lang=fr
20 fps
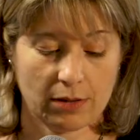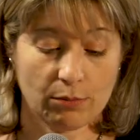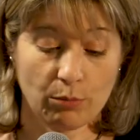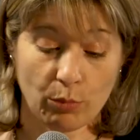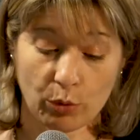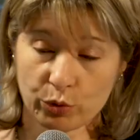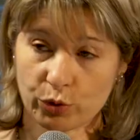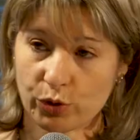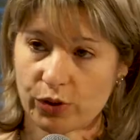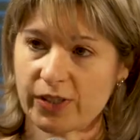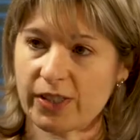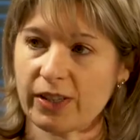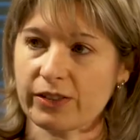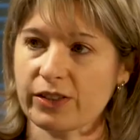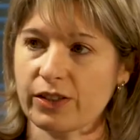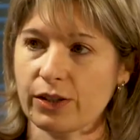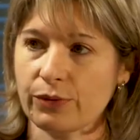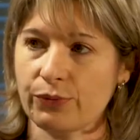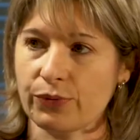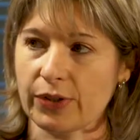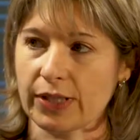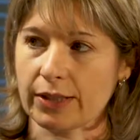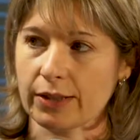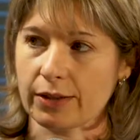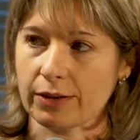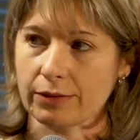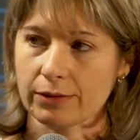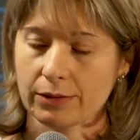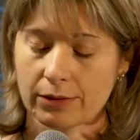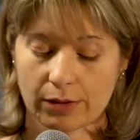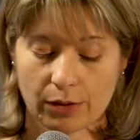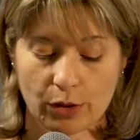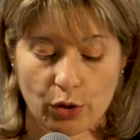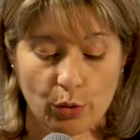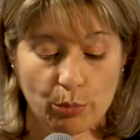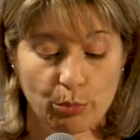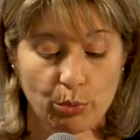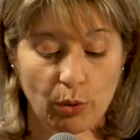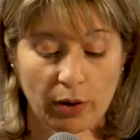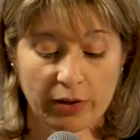monde scientifique,
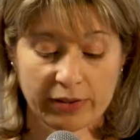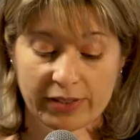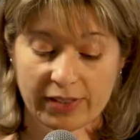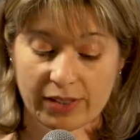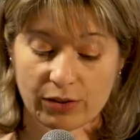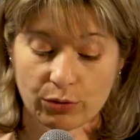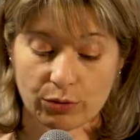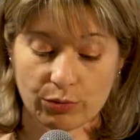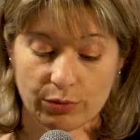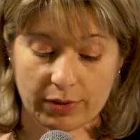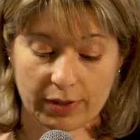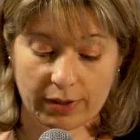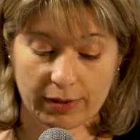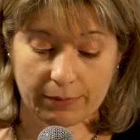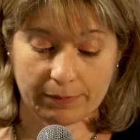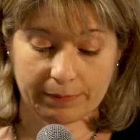pour en discuter